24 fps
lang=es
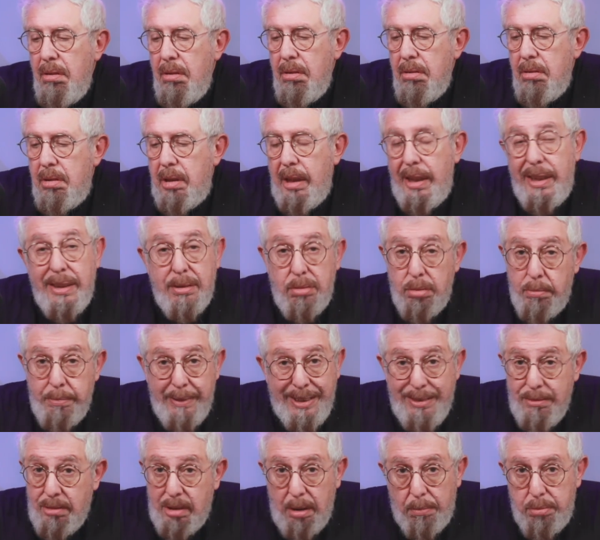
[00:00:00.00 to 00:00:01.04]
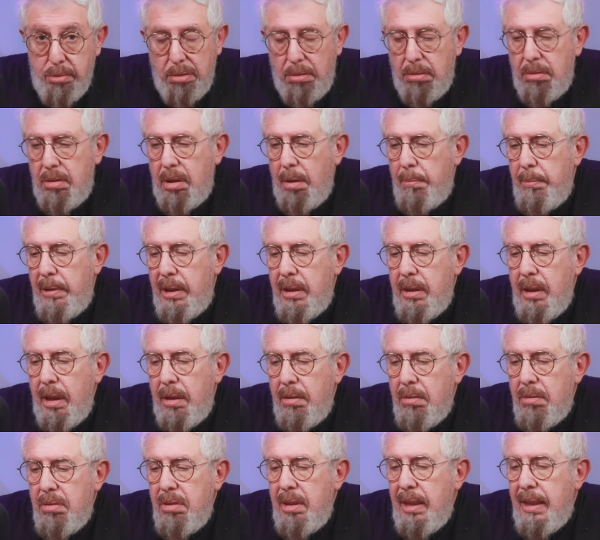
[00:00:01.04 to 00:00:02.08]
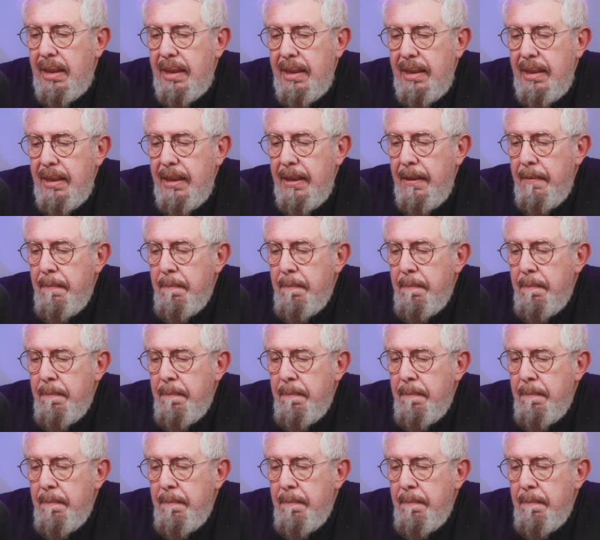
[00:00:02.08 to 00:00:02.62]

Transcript: seres humanos absolutamente inocentes.